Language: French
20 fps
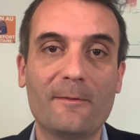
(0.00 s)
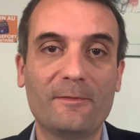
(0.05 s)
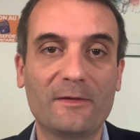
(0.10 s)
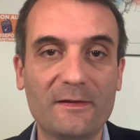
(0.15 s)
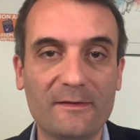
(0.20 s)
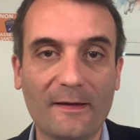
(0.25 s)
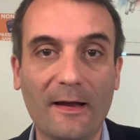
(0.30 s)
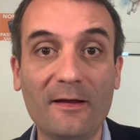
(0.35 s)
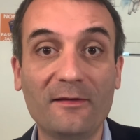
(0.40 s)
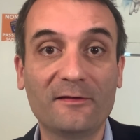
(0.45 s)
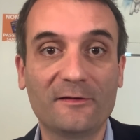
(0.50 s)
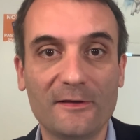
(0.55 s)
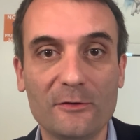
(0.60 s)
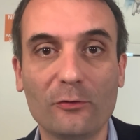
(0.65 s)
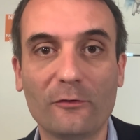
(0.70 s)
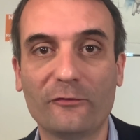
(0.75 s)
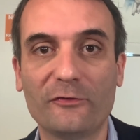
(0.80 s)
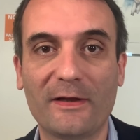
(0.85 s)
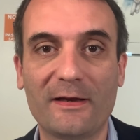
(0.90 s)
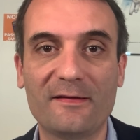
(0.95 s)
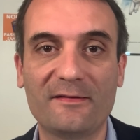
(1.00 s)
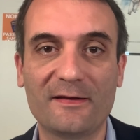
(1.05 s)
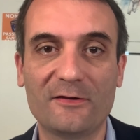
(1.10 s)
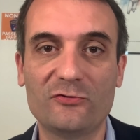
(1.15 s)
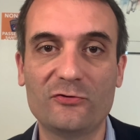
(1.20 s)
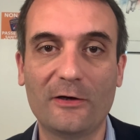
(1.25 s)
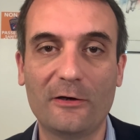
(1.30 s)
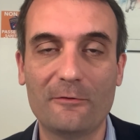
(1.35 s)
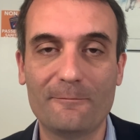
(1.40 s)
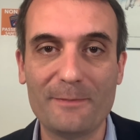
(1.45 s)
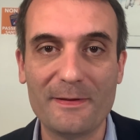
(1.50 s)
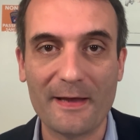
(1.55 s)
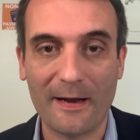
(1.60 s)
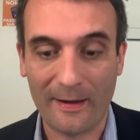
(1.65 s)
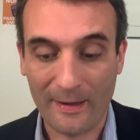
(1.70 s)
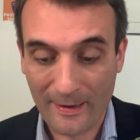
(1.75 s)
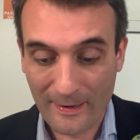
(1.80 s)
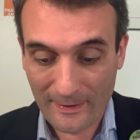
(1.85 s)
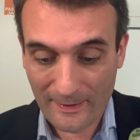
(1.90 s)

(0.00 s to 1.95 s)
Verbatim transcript: etc. Sinon, vous allez saturer l'hôpital.